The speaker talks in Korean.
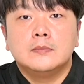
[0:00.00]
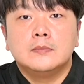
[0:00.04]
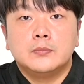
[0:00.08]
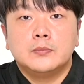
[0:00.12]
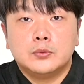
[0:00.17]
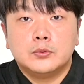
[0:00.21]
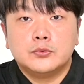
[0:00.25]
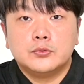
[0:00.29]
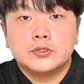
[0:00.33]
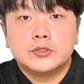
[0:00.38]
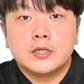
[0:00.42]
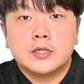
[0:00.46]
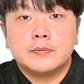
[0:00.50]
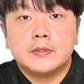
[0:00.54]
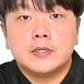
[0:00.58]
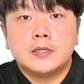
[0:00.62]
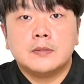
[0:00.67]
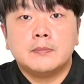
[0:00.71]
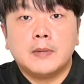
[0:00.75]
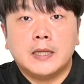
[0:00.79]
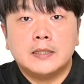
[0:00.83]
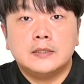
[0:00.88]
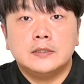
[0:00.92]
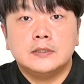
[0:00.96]

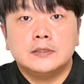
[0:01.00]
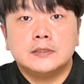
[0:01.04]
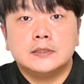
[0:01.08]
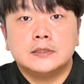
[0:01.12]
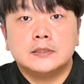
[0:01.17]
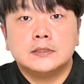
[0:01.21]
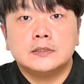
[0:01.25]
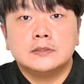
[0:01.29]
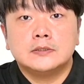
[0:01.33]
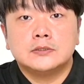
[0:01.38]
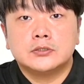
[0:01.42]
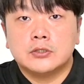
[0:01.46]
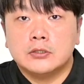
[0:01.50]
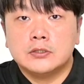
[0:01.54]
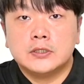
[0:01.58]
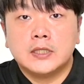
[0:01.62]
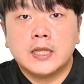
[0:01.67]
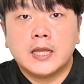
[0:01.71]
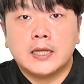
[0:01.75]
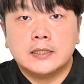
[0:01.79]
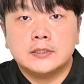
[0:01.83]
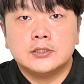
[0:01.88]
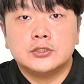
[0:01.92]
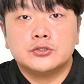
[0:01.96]
포토샵이 만능은
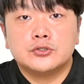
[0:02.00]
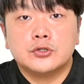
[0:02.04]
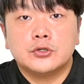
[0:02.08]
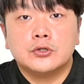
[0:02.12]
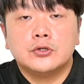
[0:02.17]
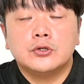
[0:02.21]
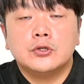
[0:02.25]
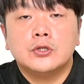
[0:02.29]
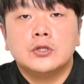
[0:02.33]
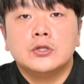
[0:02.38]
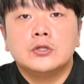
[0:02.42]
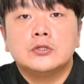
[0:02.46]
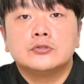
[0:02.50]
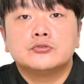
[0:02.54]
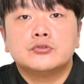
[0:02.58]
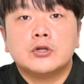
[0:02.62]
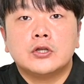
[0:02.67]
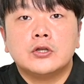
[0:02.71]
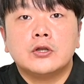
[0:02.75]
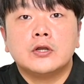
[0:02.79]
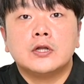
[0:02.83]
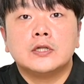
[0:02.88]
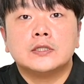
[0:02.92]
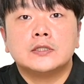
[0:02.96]
절대 아니죠.
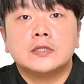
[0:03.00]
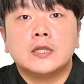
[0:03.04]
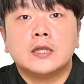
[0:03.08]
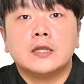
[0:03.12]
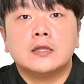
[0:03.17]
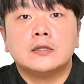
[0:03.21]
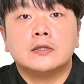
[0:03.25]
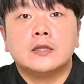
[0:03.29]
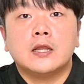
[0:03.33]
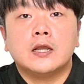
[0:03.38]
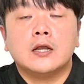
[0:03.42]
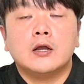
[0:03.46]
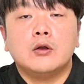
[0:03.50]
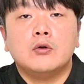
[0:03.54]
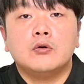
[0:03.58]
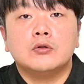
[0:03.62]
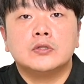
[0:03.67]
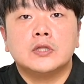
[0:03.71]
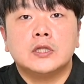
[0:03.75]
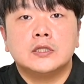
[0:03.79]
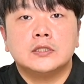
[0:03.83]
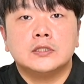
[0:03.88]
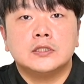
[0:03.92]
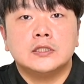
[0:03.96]
촬영할 때 내가
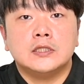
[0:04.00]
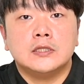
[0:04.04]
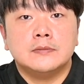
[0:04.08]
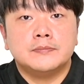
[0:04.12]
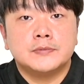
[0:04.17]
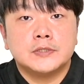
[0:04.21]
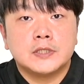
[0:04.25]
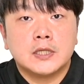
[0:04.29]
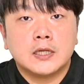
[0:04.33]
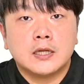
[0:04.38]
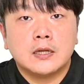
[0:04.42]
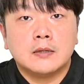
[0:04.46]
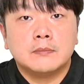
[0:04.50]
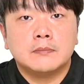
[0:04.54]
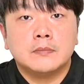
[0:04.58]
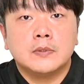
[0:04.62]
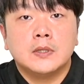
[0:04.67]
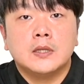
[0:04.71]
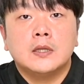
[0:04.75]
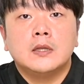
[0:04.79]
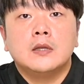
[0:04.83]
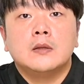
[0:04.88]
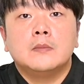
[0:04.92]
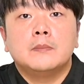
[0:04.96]
원하는 입체감,
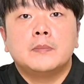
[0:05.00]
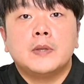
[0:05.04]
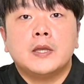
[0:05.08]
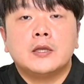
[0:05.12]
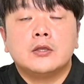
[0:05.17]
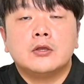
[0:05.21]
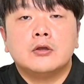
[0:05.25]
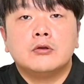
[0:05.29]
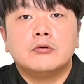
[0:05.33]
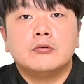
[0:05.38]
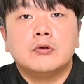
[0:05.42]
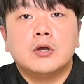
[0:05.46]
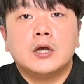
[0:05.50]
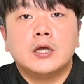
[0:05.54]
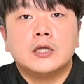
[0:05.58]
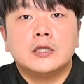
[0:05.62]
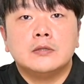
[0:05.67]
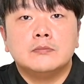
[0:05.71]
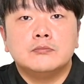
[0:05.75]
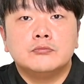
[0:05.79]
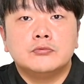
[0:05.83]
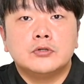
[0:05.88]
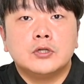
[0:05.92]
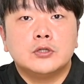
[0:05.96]
배경과
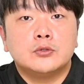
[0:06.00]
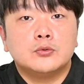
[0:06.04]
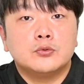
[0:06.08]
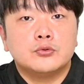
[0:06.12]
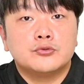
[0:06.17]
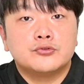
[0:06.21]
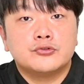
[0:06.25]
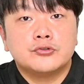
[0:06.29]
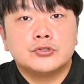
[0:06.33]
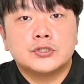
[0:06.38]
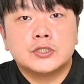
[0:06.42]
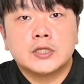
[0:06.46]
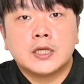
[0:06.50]
인물의 노출